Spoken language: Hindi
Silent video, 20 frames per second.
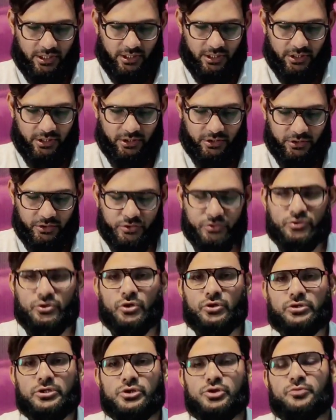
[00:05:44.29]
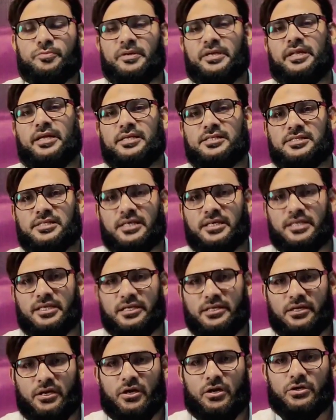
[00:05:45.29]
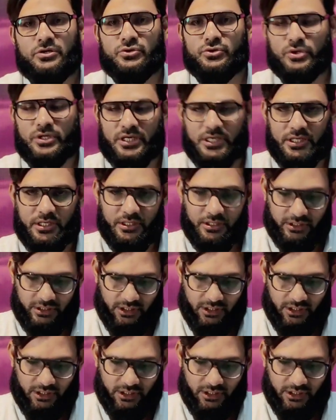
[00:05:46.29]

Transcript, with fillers: डॉक्टर ज़ुबैर अंसारी जो कि